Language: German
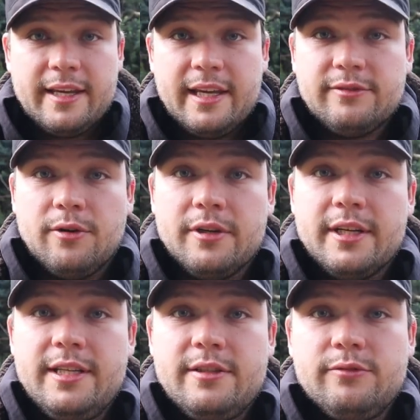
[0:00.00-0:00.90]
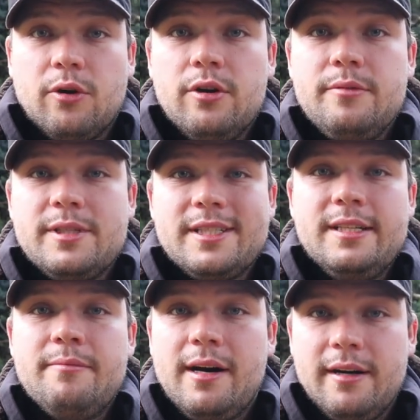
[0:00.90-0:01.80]
Ja, Freunde, ich freue mich
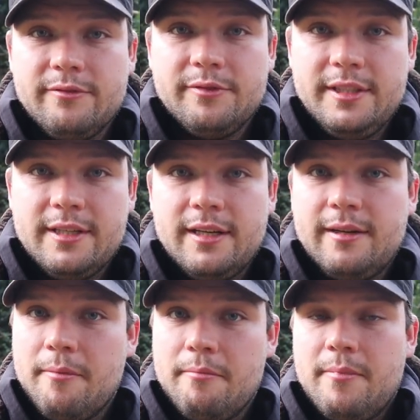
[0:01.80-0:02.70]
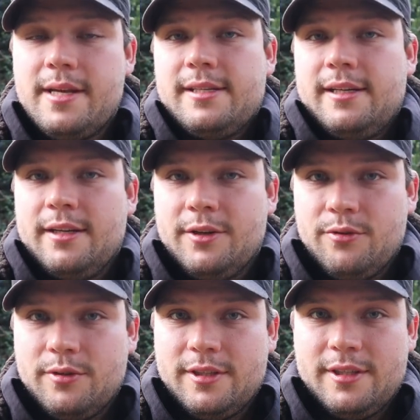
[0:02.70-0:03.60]
immer wieder, Messer
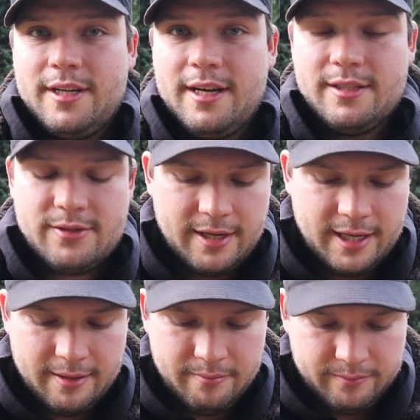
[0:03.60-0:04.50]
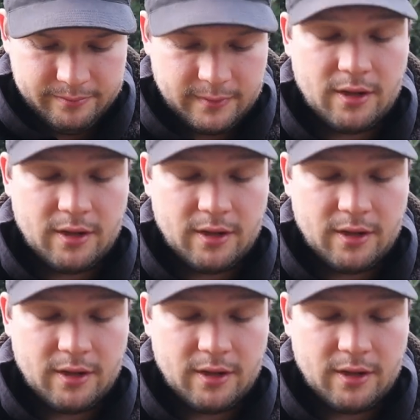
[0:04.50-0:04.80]
neue in der Hand zu haben,